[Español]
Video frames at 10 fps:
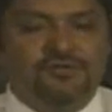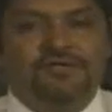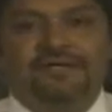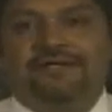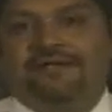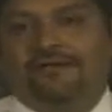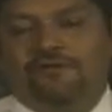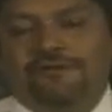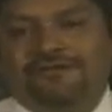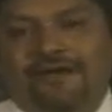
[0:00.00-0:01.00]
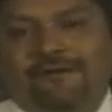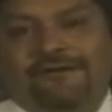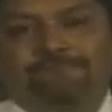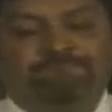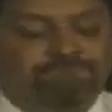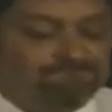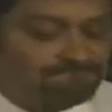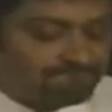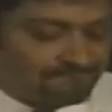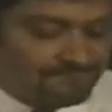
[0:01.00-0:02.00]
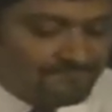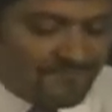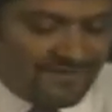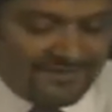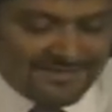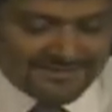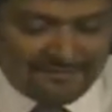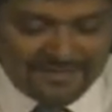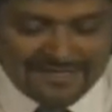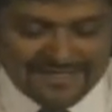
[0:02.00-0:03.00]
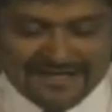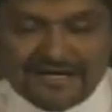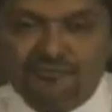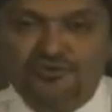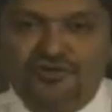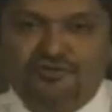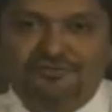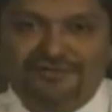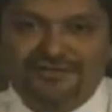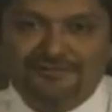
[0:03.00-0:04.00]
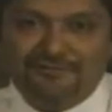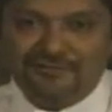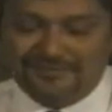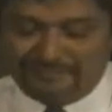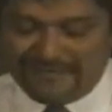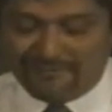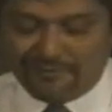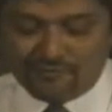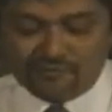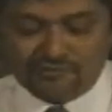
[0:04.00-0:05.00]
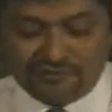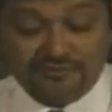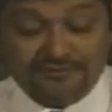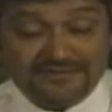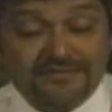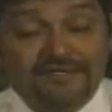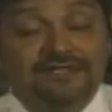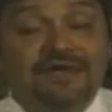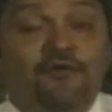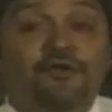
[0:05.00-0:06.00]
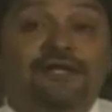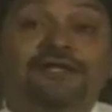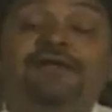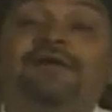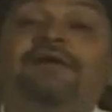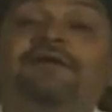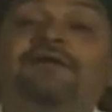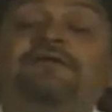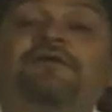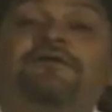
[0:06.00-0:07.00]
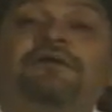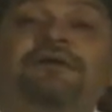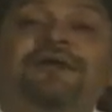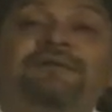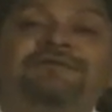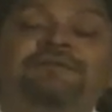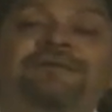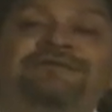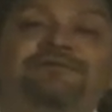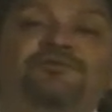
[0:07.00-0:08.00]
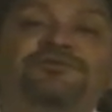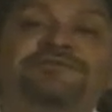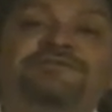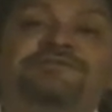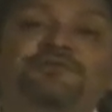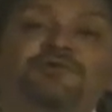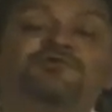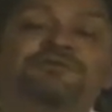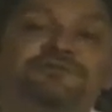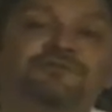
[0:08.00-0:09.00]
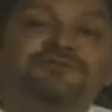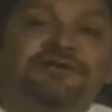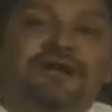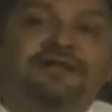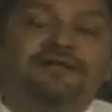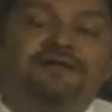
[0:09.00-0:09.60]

Yo ayer le comentaba en esa pequeña reunión de preproducción precisamente a Oli, que a mí se me hace muy chistoso escuchar